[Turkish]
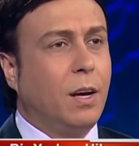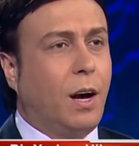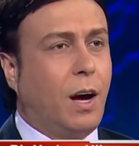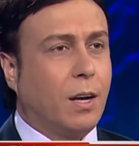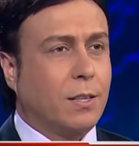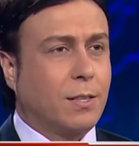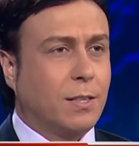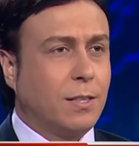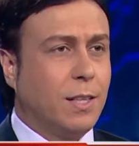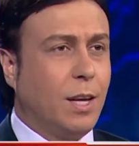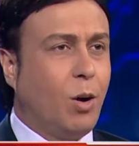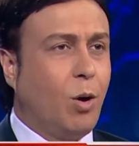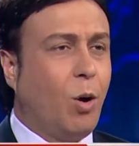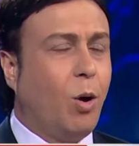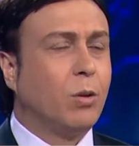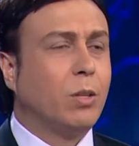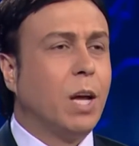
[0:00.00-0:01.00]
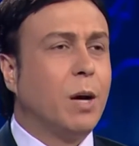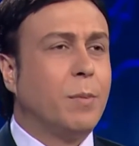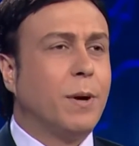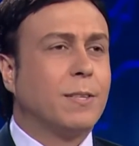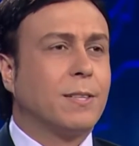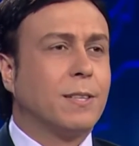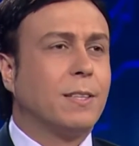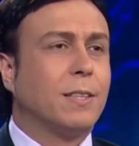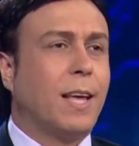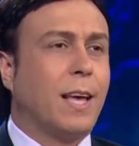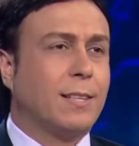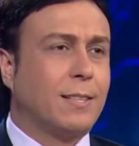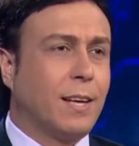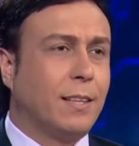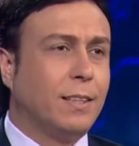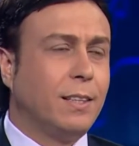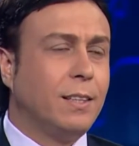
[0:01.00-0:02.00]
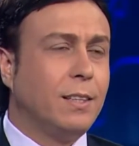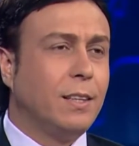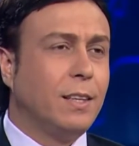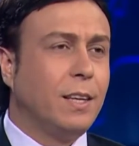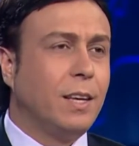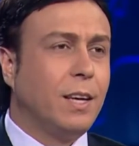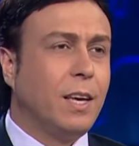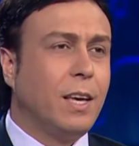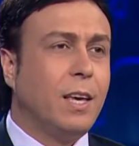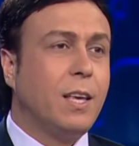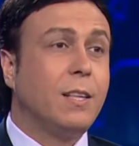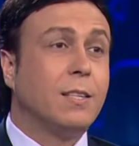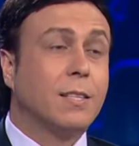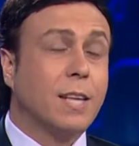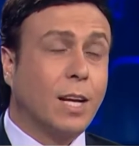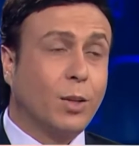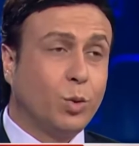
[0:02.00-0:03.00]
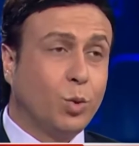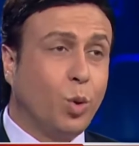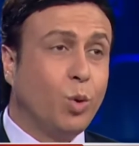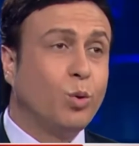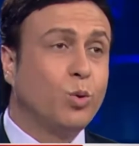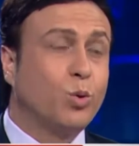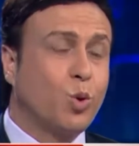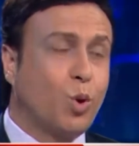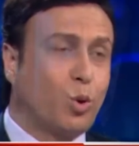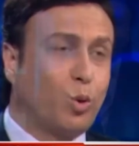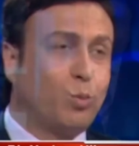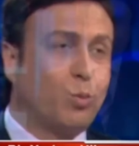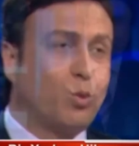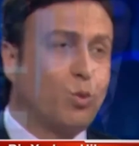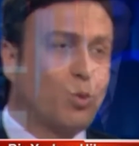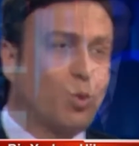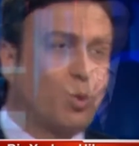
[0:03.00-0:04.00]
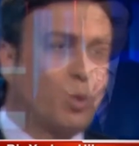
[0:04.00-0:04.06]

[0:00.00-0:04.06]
Aslında o namazın ezanı insan doğunca okunmuştu